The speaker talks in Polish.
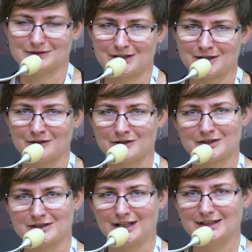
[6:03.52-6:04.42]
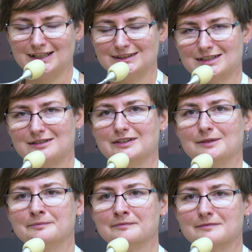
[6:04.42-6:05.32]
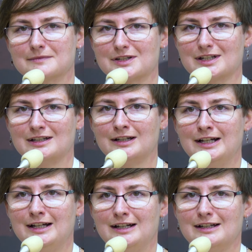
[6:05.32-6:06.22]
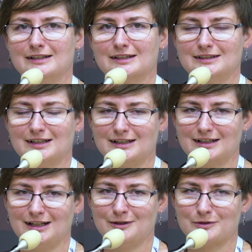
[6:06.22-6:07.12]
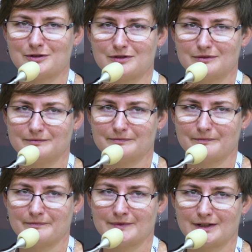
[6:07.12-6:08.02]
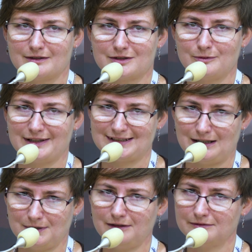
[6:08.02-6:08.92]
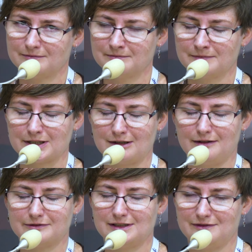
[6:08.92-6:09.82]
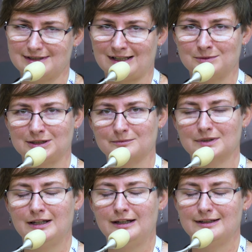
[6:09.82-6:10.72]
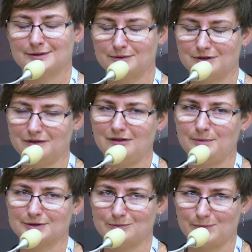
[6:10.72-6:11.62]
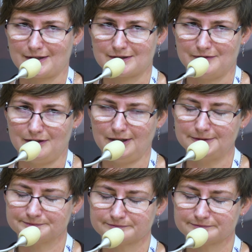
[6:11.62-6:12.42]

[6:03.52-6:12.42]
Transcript: naszego życia. I ja też wiem, że kiedy Helenka już mm, żyła sama, mieszkała w Gliwicach, bo tam studiowała, potem pracowała,